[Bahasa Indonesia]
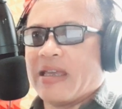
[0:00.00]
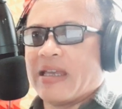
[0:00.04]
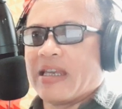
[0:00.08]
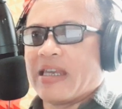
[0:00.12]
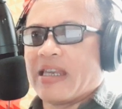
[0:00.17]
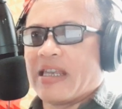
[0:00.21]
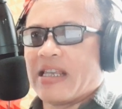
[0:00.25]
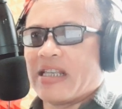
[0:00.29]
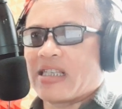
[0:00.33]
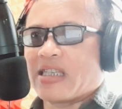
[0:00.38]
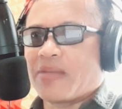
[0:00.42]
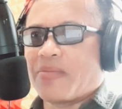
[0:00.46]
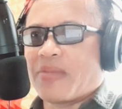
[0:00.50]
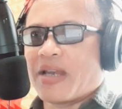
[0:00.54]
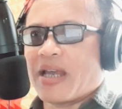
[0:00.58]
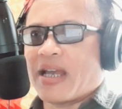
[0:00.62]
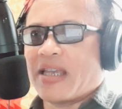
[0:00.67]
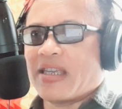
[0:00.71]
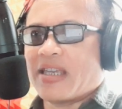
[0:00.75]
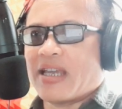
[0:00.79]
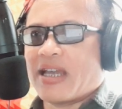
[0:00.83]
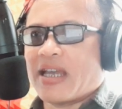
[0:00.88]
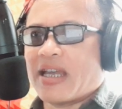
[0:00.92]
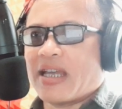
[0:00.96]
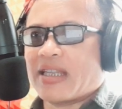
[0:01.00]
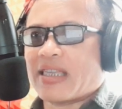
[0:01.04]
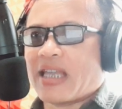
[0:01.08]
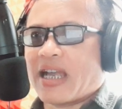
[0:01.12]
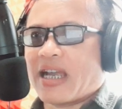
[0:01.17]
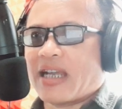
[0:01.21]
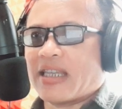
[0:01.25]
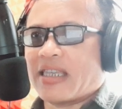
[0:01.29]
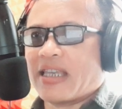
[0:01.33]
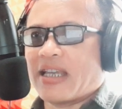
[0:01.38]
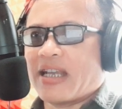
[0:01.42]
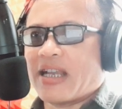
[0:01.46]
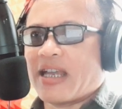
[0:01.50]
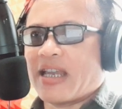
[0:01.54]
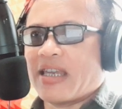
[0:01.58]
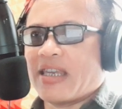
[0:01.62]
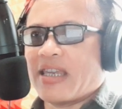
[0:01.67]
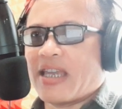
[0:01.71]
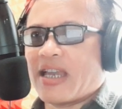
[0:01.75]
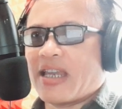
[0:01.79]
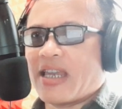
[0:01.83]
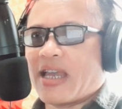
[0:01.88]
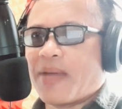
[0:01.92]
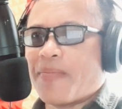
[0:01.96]
Di sebelahnya tak ketinggalan
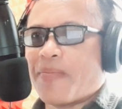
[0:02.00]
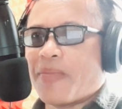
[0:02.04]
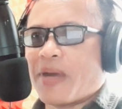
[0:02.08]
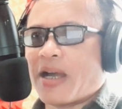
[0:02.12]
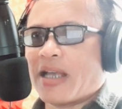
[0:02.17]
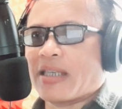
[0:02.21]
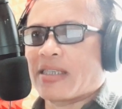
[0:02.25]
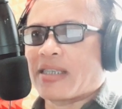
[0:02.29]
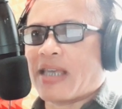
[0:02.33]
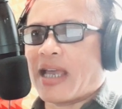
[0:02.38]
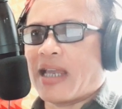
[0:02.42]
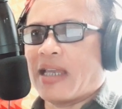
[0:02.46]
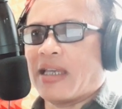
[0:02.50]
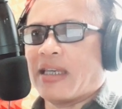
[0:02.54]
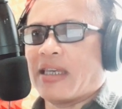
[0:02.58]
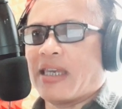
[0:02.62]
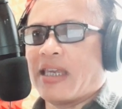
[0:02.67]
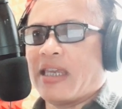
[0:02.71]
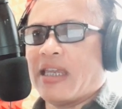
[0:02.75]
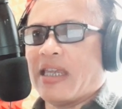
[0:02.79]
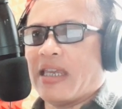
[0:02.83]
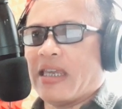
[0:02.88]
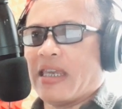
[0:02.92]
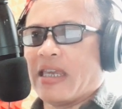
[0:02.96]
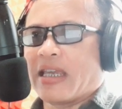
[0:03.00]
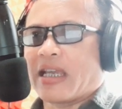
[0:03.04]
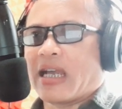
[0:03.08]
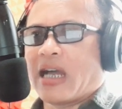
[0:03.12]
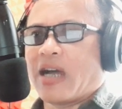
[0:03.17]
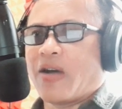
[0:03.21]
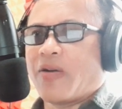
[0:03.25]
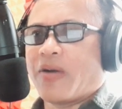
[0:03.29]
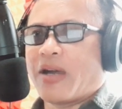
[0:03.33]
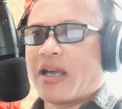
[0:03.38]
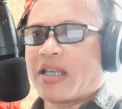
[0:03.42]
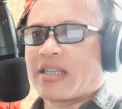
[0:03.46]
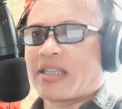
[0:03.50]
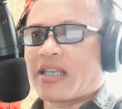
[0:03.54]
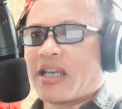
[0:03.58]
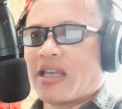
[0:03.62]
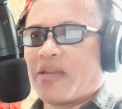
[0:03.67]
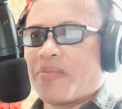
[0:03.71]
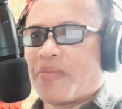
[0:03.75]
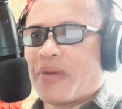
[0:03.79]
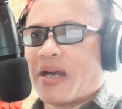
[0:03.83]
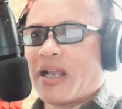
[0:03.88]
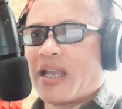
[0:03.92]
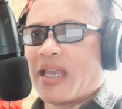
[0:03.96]
nih ada Mbak Sandi di kawasan
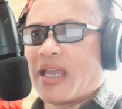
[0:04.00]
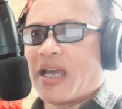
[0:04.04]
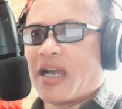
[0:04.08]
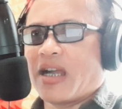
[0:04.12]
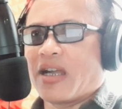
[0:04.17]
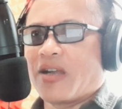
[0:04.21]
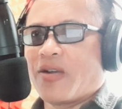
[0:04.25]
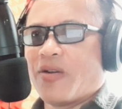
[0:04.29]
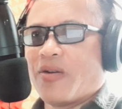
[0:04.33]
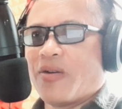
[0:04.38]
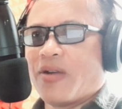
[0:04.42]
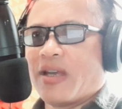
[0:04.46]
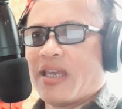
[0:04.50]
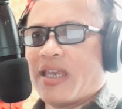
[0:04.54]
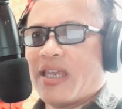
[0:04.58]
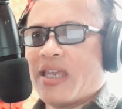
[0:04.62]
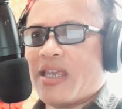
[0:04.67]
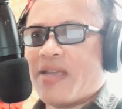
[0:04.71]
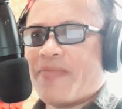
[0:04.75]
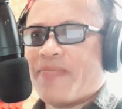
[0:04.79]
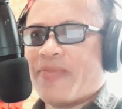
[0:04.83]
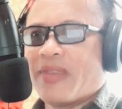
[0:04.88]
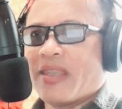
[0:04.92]
Baliagung nih.